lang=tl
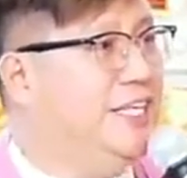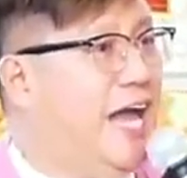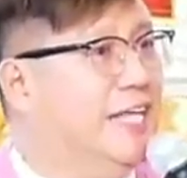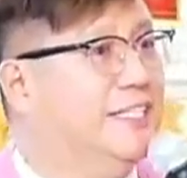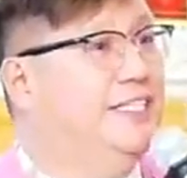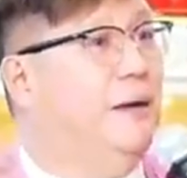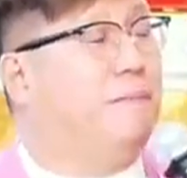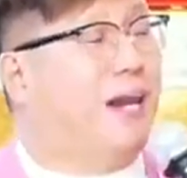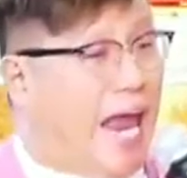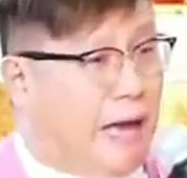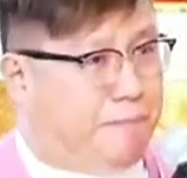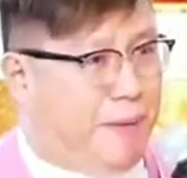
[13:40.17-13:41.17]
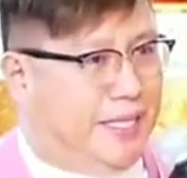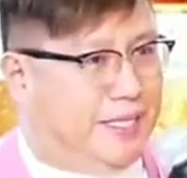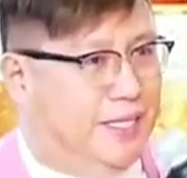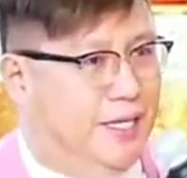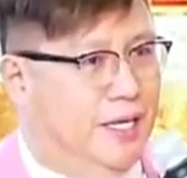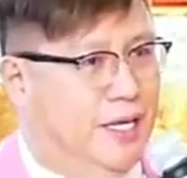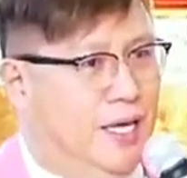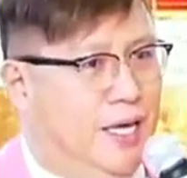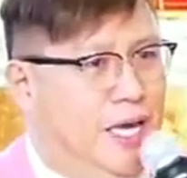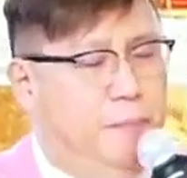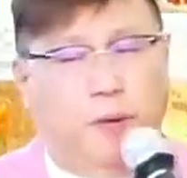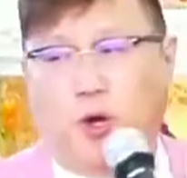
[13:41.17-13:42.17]
as the prophet.
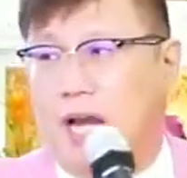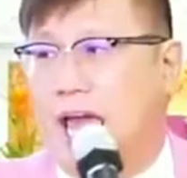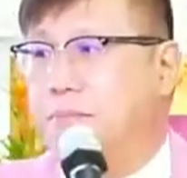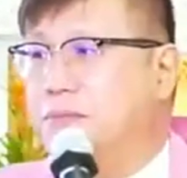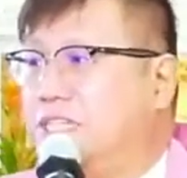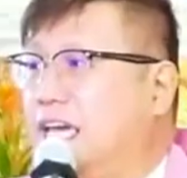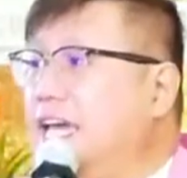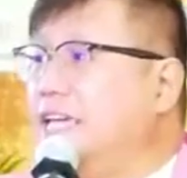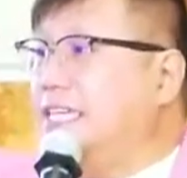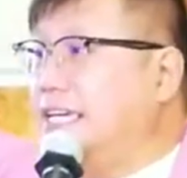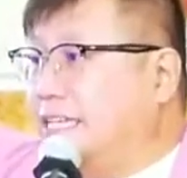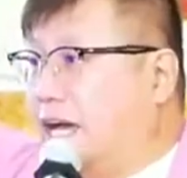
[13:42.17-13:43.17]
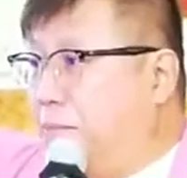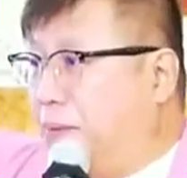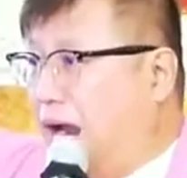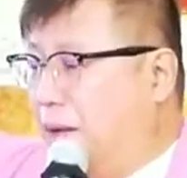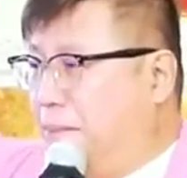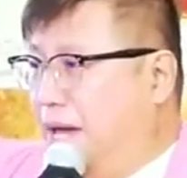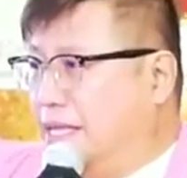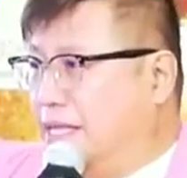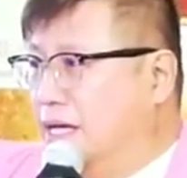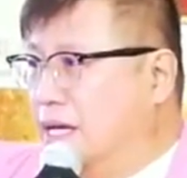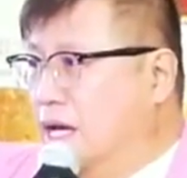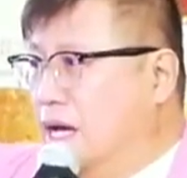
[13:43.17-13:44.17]
He proclaimed Jesus a prophet.
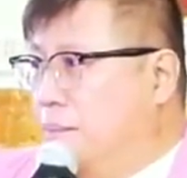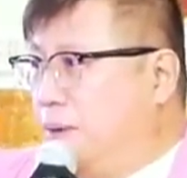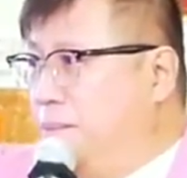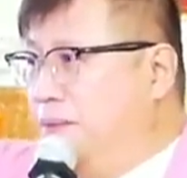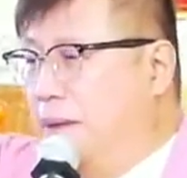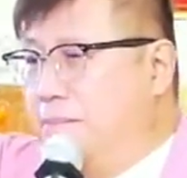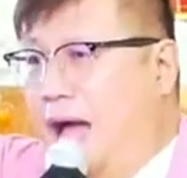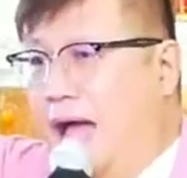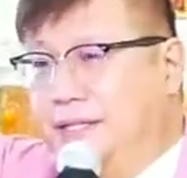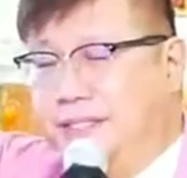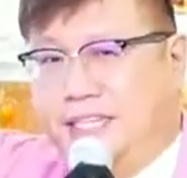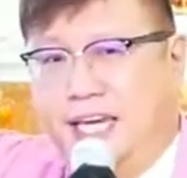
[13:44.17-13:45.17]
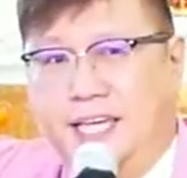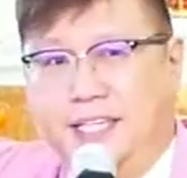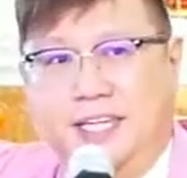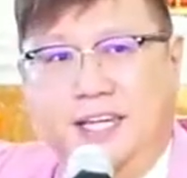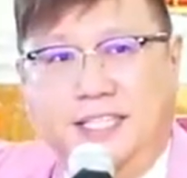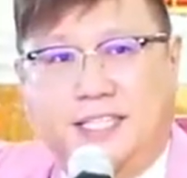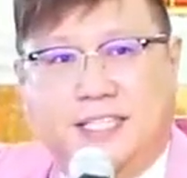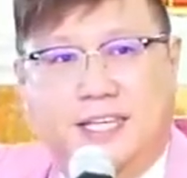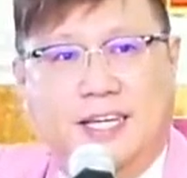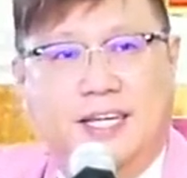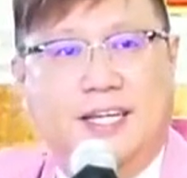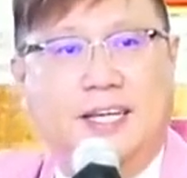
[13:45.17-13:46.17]
From the man, Jesus,
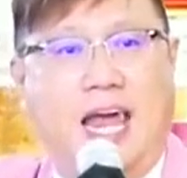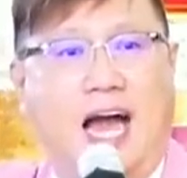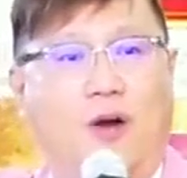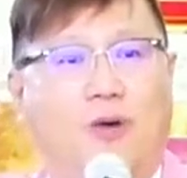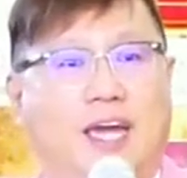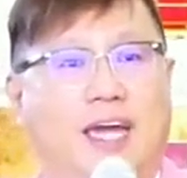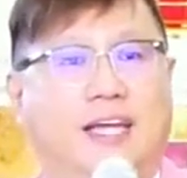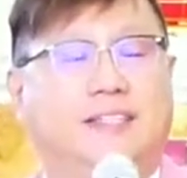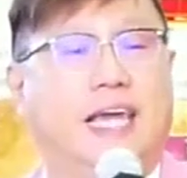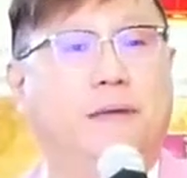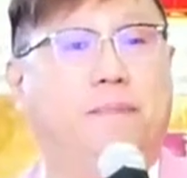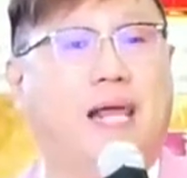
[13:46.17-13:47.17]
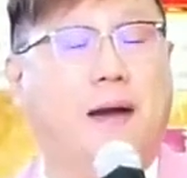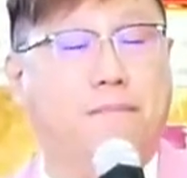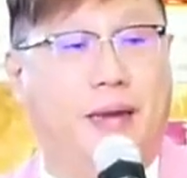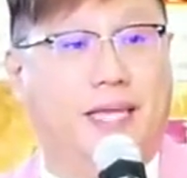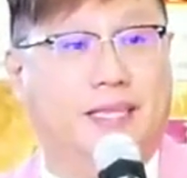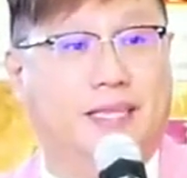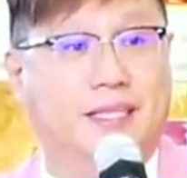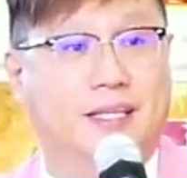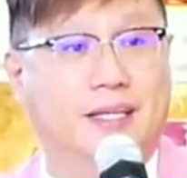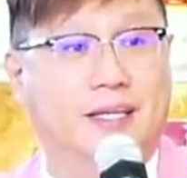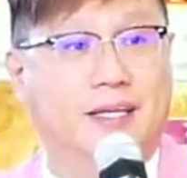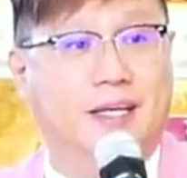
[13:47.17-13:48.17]
now he is a prophet.
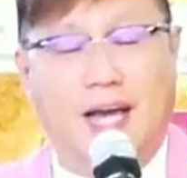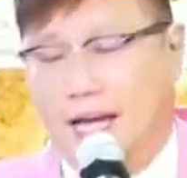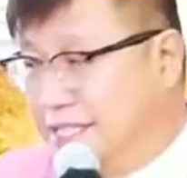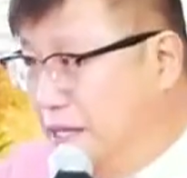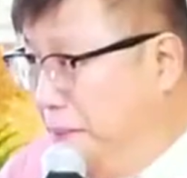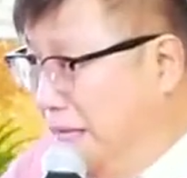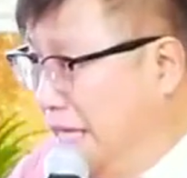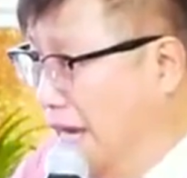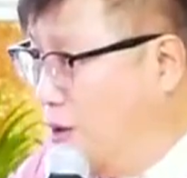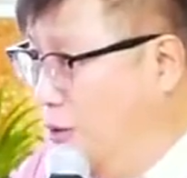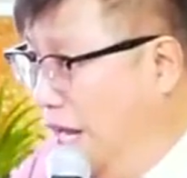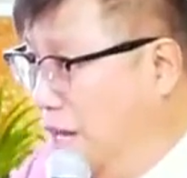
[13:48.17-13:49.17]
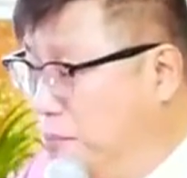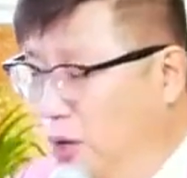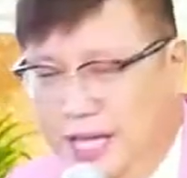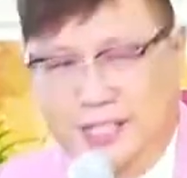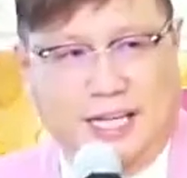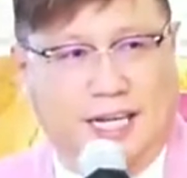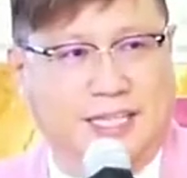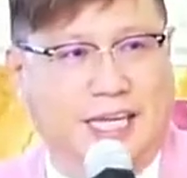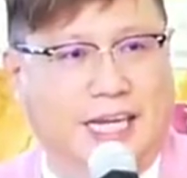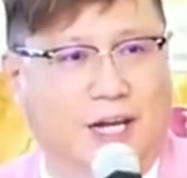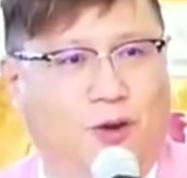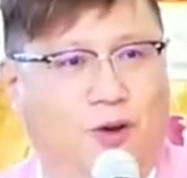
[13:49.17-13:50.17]
At sa bandang huli, muli siyang
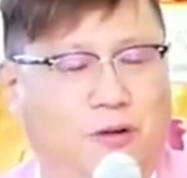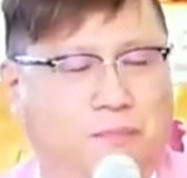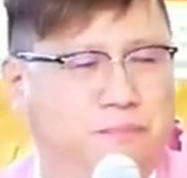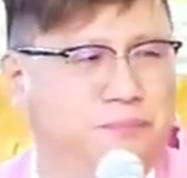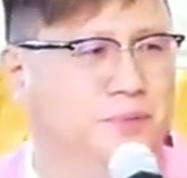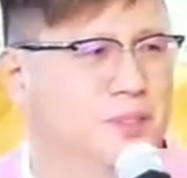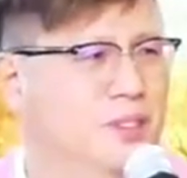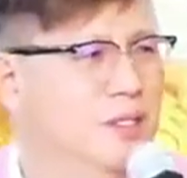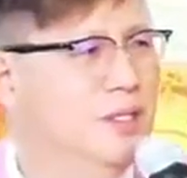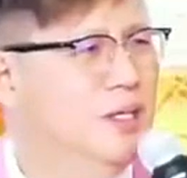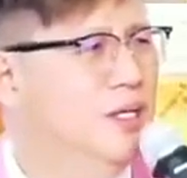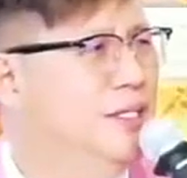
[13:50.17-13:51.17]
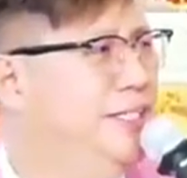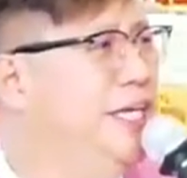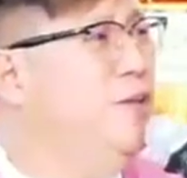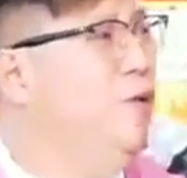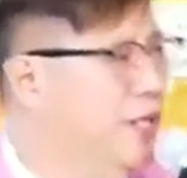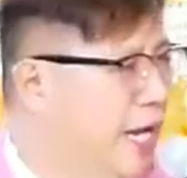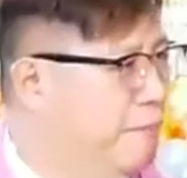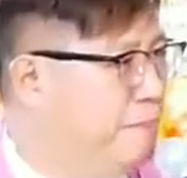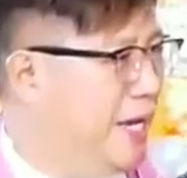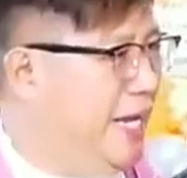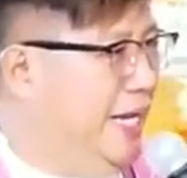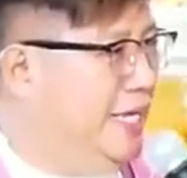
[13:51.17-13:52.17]
tinanong, Sinong
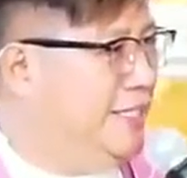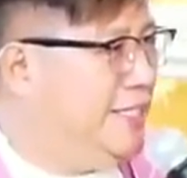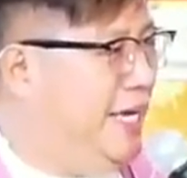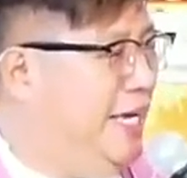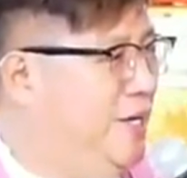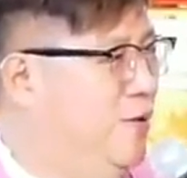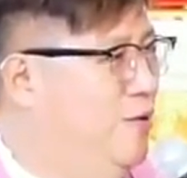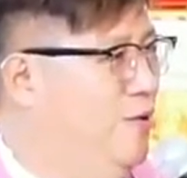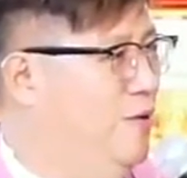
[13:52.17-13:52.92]
nagpagaling sa iyo?